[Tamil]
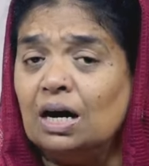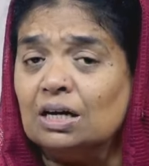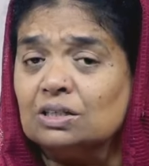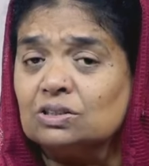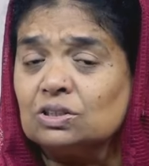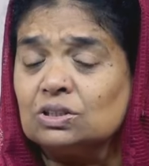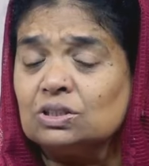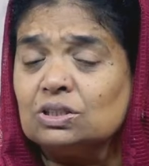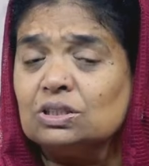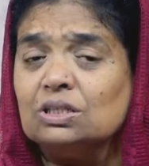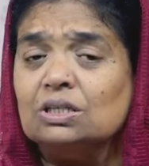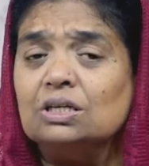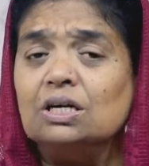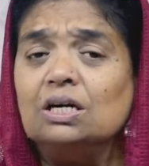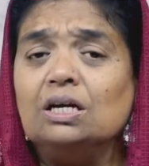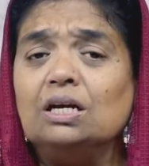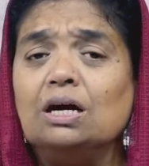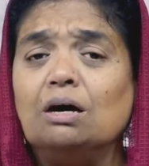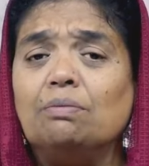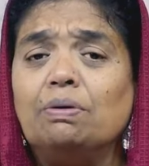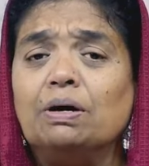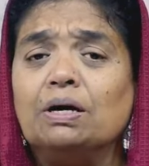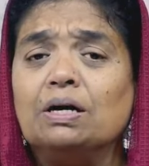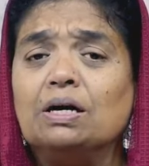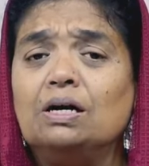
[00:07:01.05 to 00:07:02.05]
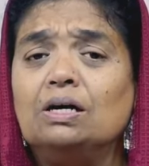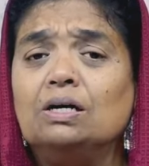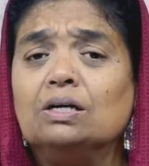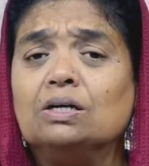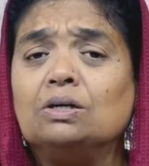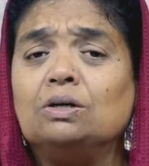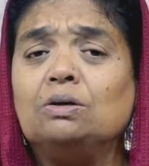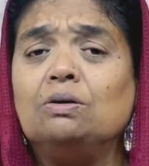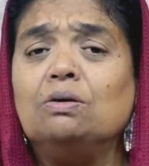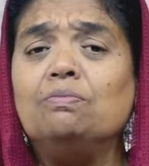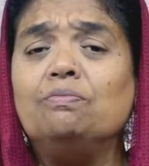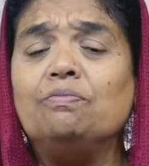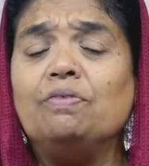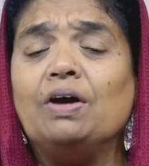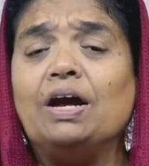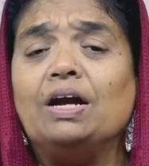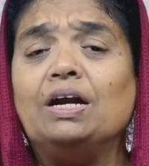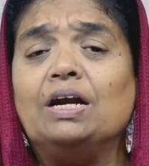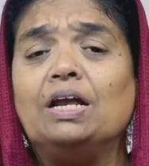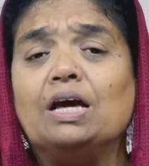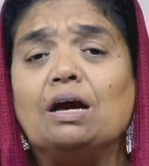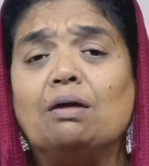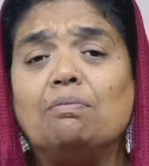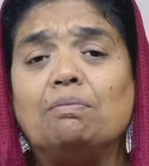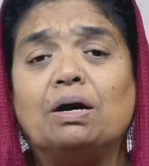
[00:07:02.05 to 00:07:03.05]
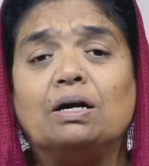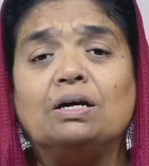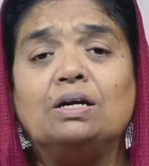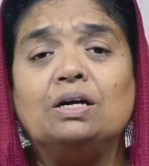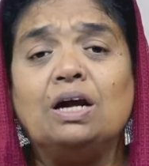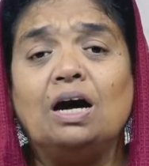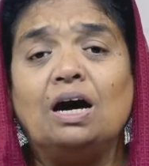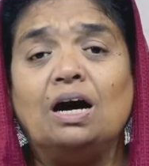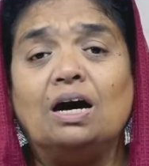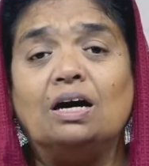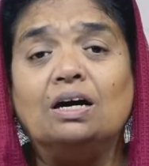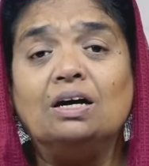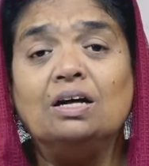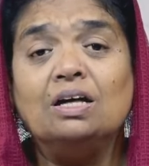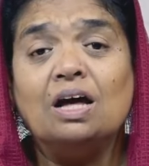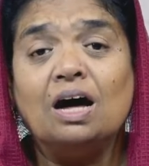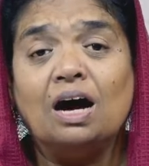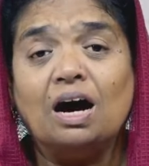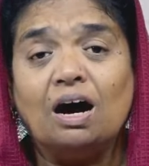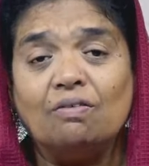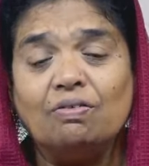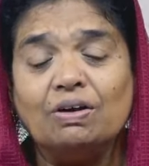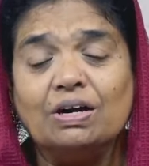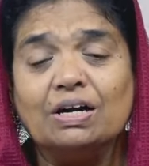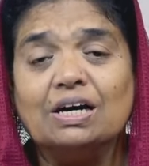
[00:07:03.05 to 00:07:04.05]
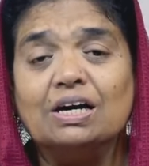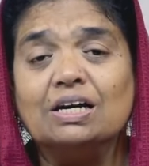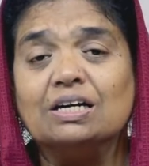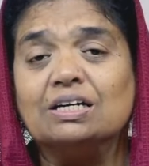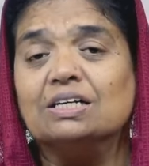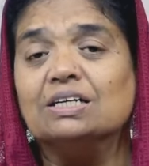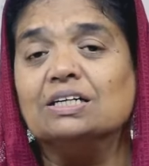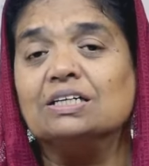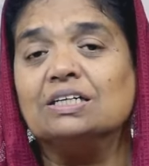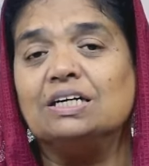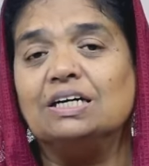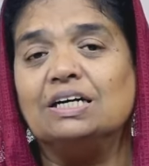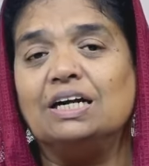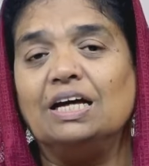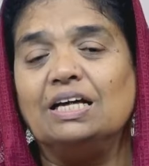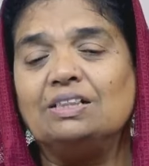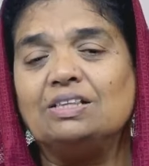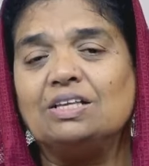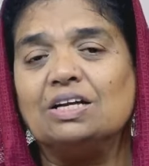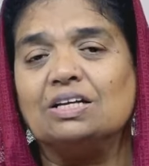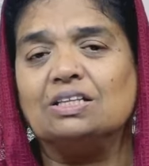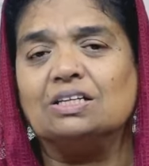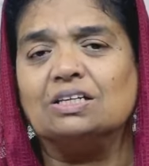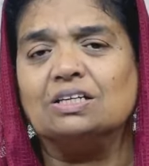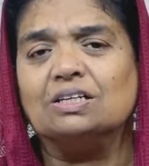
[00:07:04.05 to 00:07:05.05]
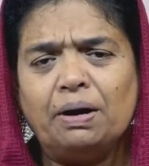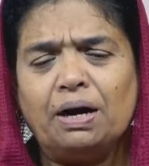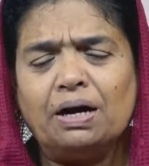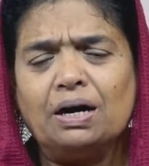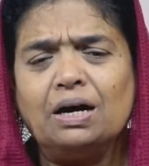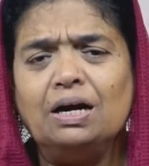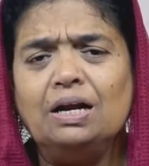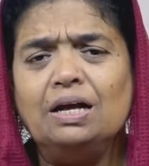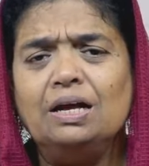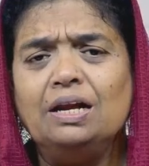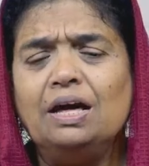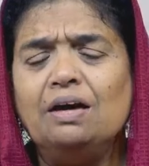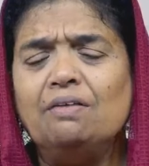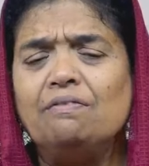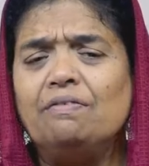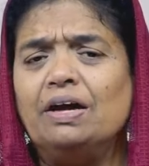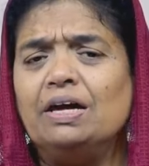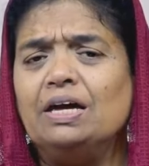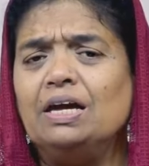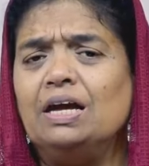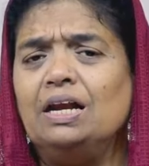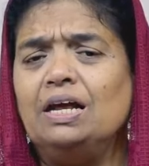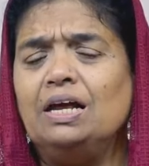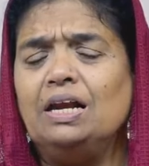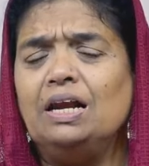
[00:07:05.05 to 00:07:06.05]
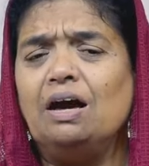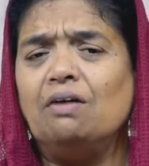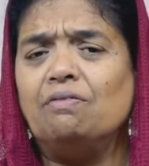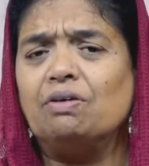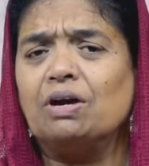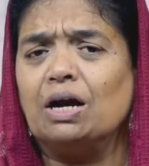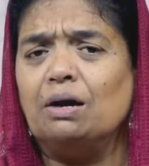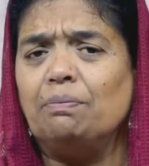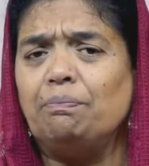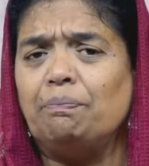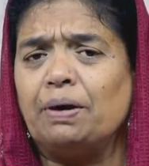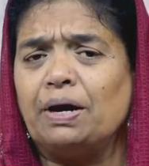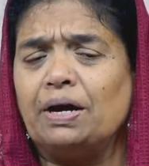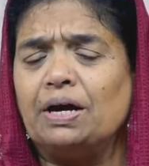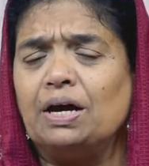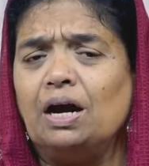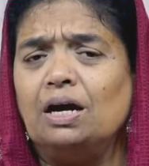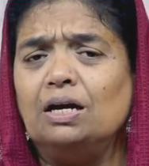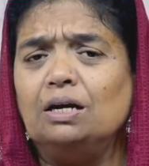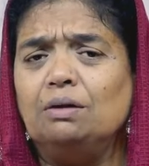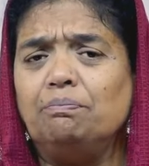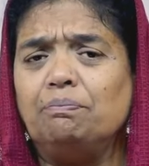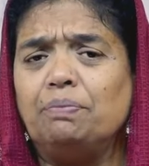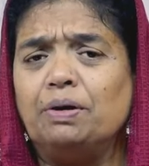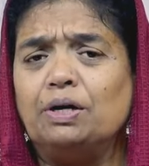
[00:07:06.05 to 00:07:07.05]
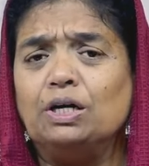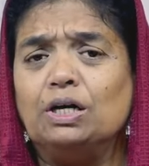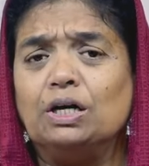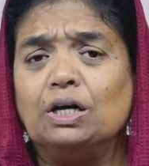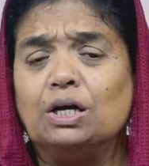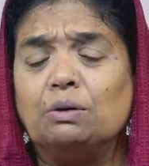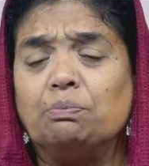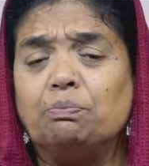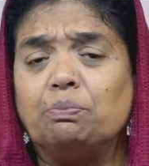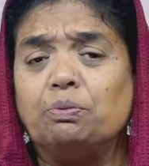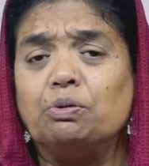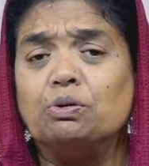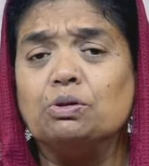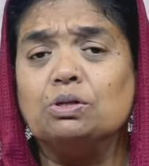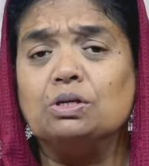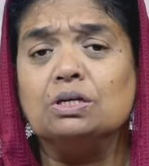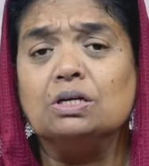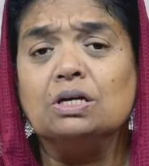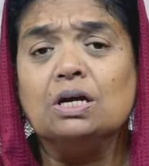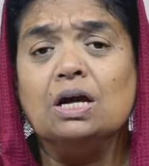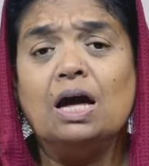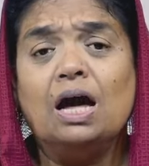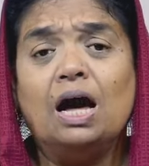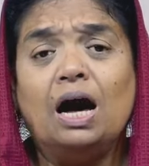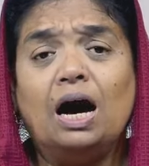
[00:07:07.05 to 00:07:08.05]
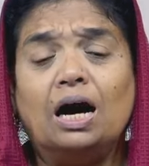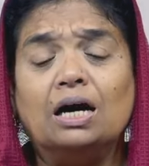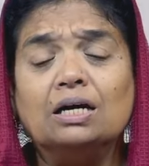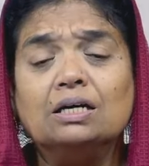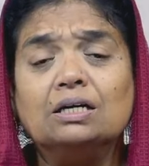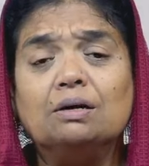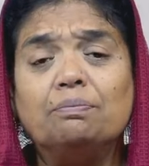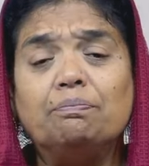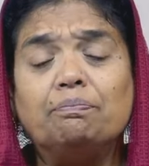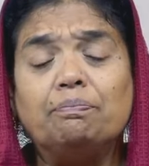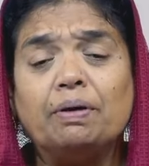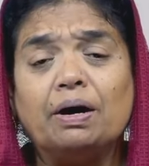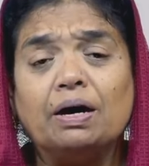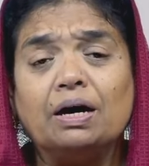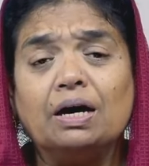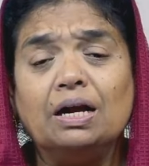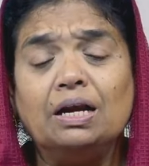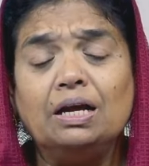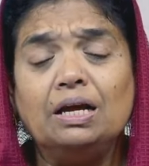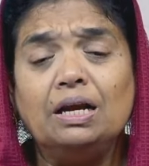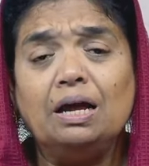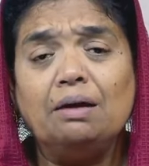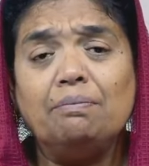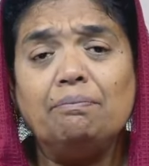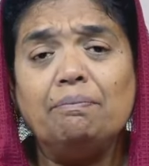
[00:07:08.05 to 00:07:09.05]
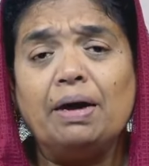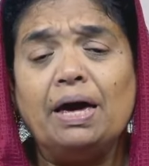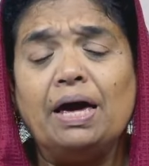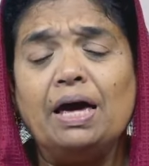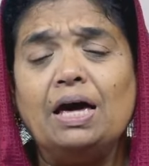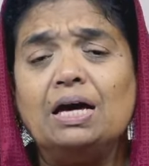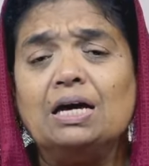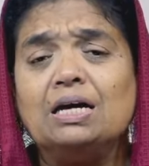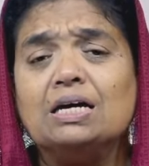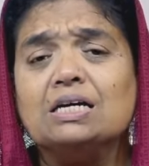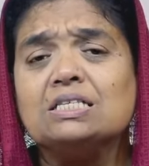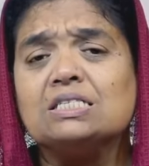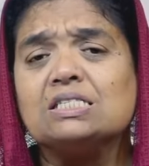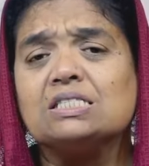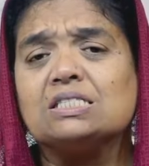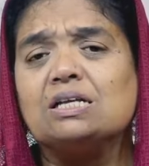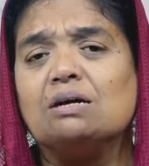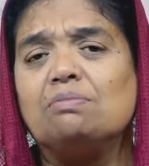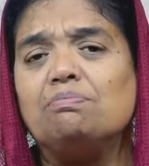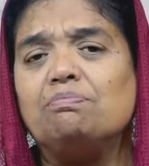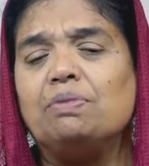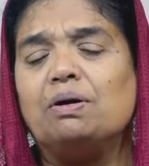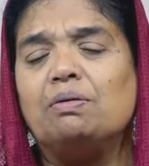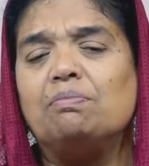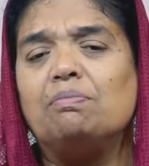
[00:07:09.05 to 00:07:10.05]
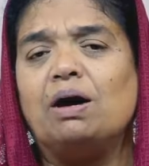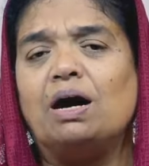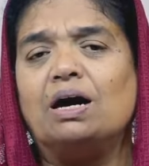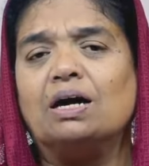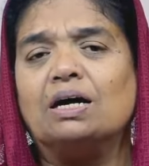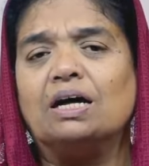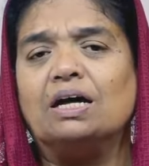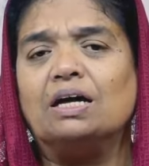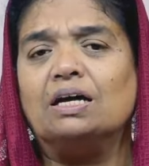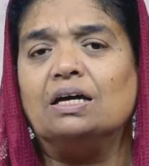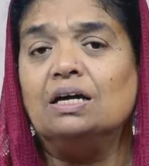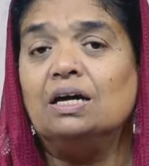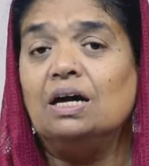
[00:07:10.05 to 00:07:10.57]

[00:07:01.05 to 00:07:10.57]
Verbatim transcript: அத்தனை நபர்களுக்கும் வேண்டிய மண்ணா அவர்களுக்கு கிடைத்தது பகலிலே வெயிலிலே அவர்கள் பிரயாணம் பண்ணுகிற போது அங்கு பகலிலே மேக ஸ்தம்பமாக